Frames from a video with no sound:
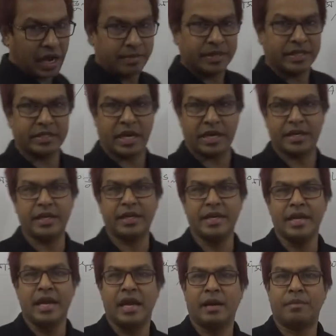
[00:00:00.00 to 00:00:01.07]
আমরা জানি
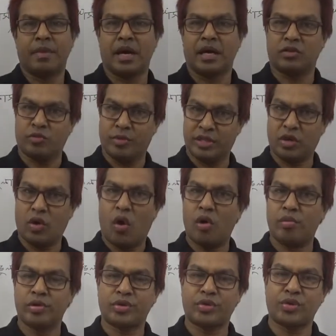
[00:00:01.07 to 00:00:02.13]
বা তোমাদের
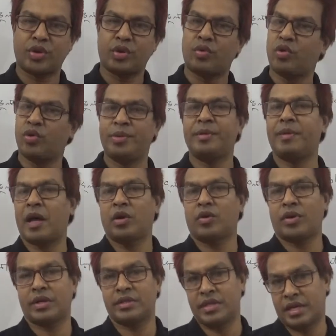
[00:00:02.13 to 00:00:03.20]
অবশ্যই খুবই ভালো
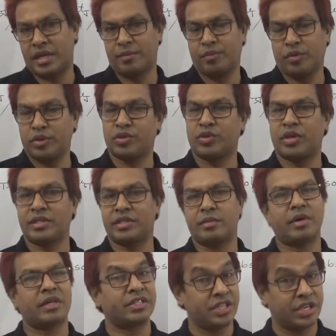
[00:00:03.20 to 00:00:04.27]
করে জানার প্রয়োজন আছে
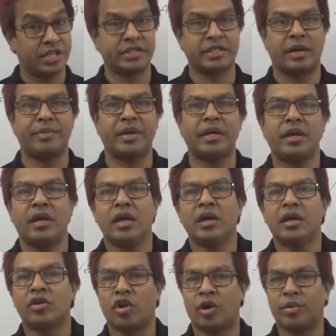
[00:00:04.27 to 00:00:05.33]
বা জেনে যাবে
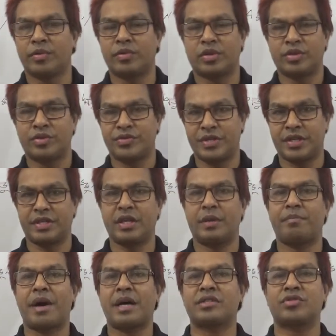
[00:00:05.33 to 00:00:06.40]
নবম দশম শ্রেণীতে
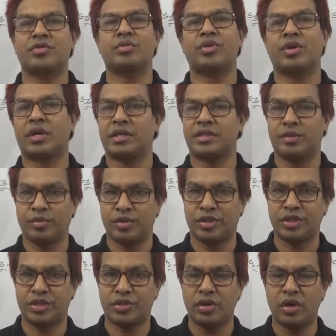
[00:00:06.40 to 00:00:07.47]
বাস্তব সংখ্যা যে
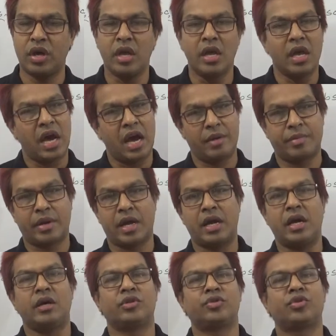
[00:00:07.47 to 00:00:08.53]
বৈশিষ্ট্য আমরা
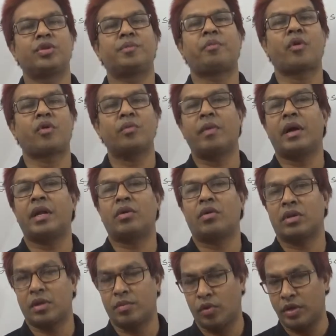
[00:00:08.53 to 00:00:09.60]
যদি পরম মানের
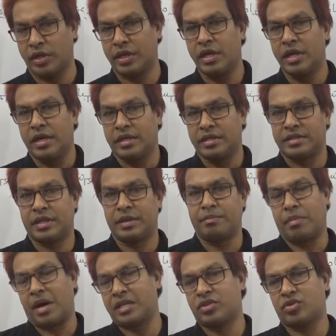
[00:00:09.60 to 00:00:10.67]
কথা বলি যে
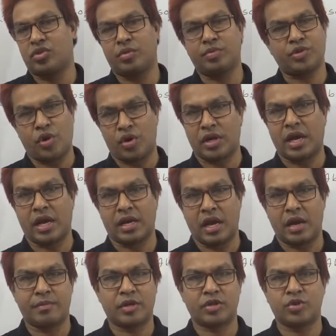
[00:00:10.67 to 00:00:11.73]
বাস্তব সংখ্যার
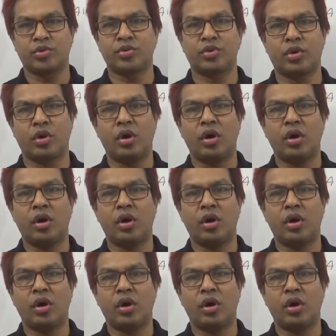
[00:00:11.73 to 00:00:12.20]
আমরা শূন্য